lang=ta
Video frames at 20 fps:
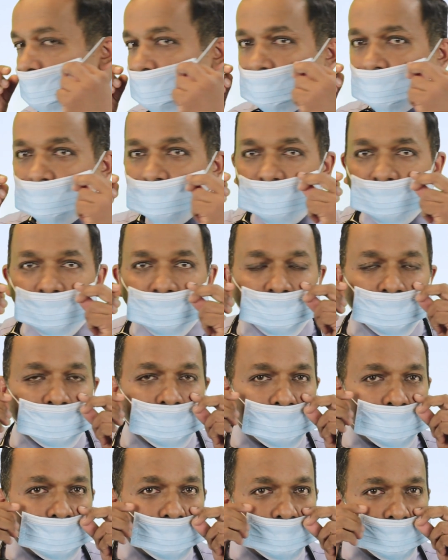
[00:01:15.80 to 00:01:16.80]
மாஸ்க்
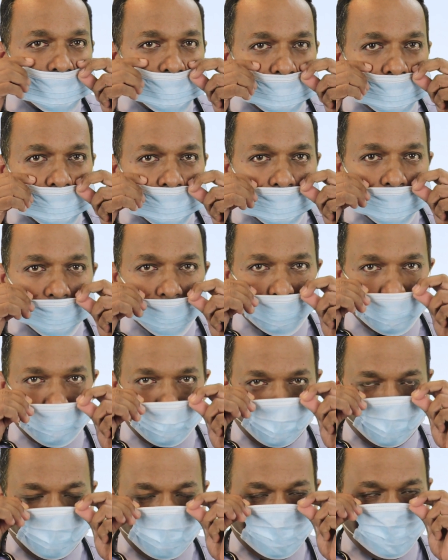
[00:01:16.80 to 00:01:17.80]
அணியும் போது
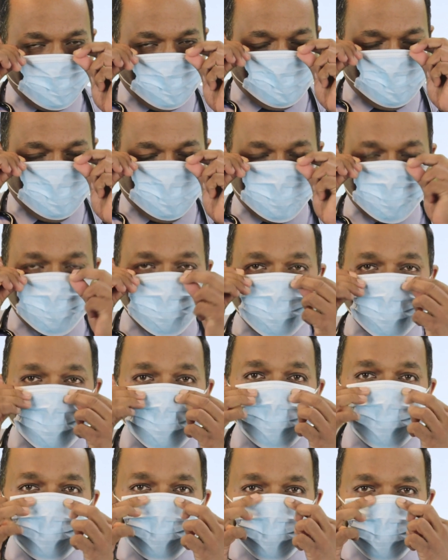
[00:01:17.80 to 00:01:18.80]
வாய்
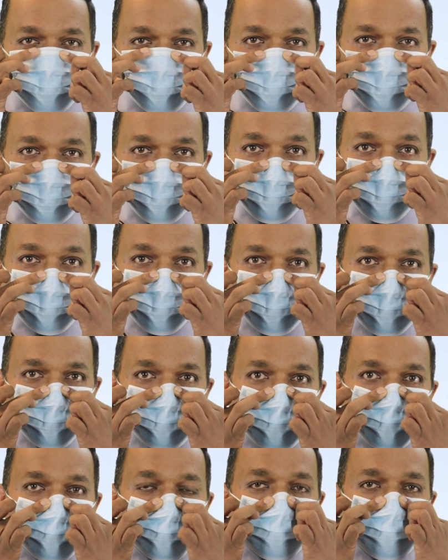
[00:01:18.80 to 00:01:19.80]
மூக்கு
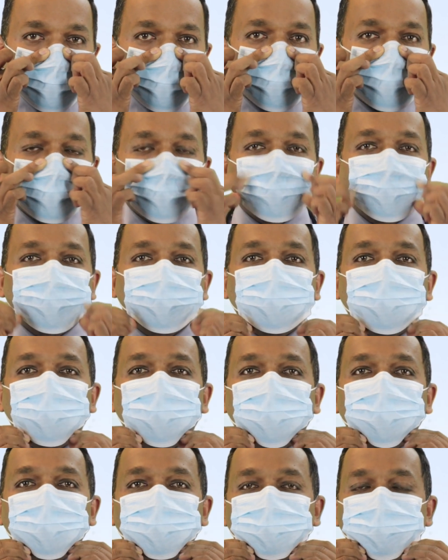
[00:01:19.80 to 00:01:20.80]
இவை இரண்டையும்
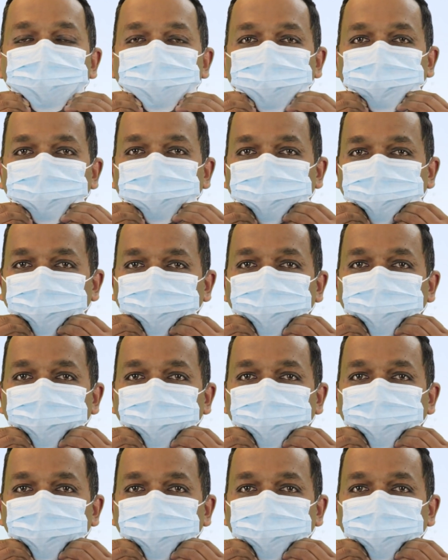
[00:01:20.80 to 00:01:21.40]
மூடி அணிய